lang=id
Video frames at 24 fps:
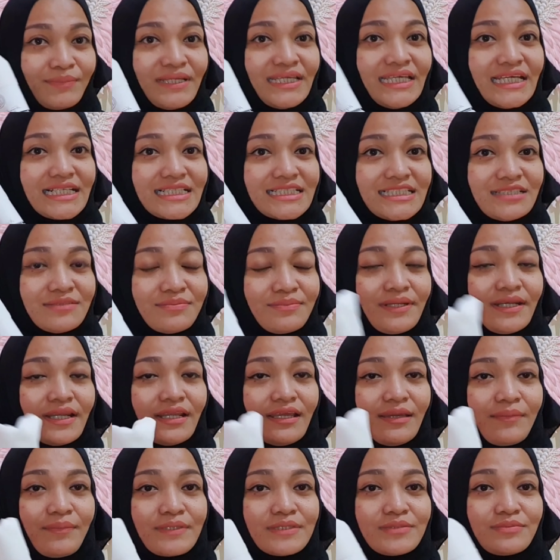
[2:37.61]
banyak sih
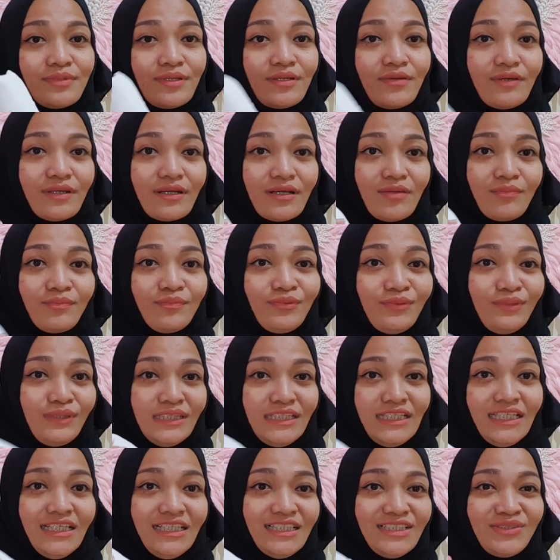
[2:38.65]
sebenarnya pas warna
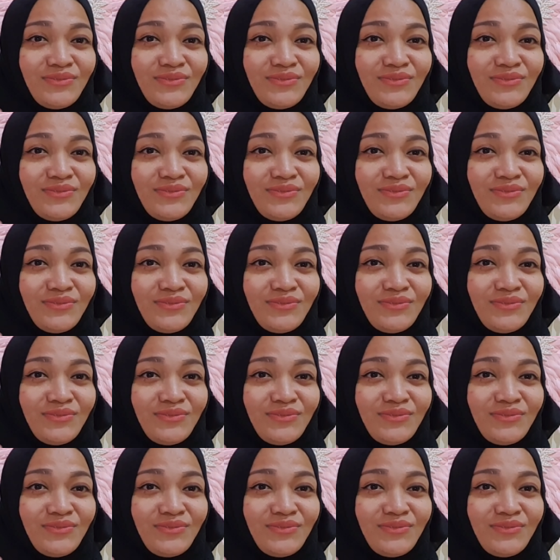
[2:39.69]
putih